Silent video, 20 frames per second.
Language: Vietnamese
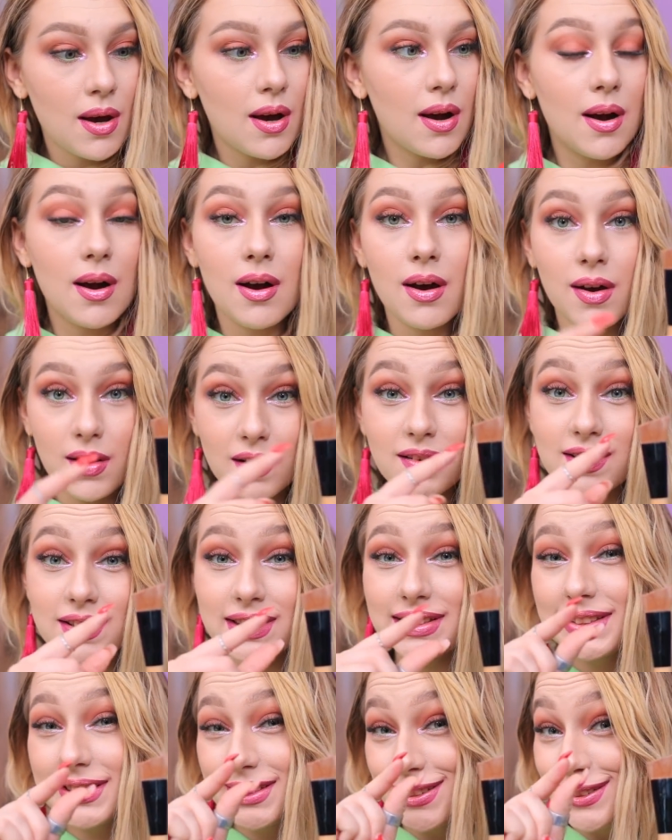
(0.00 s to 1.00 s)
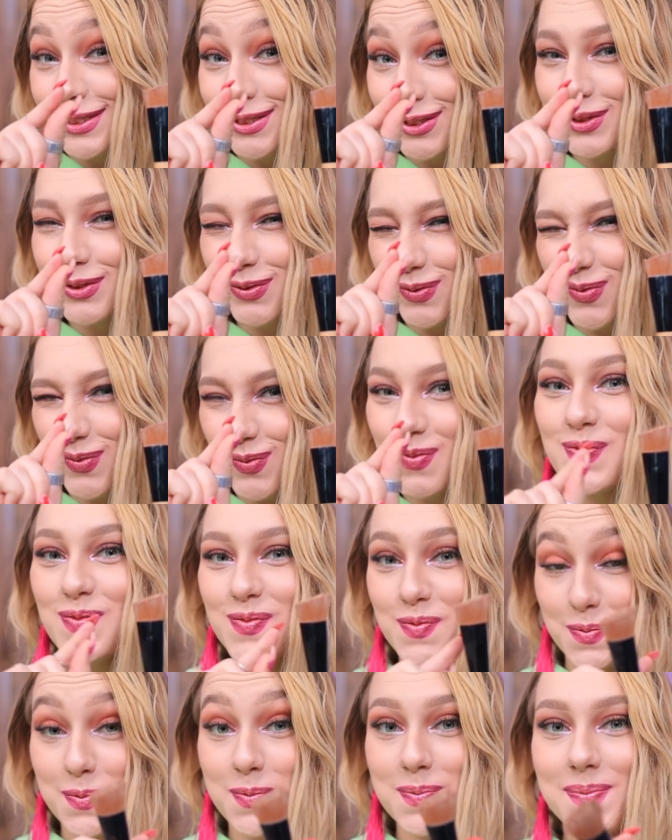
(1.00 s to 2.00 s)
Chút kem nền sẽ giải quyết vấn đề
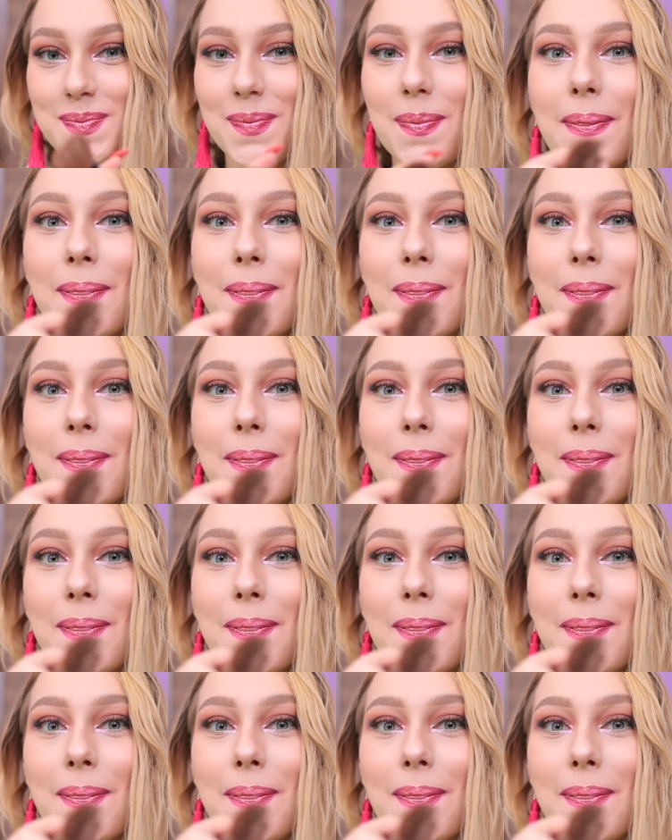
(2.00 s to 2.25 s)
thôi.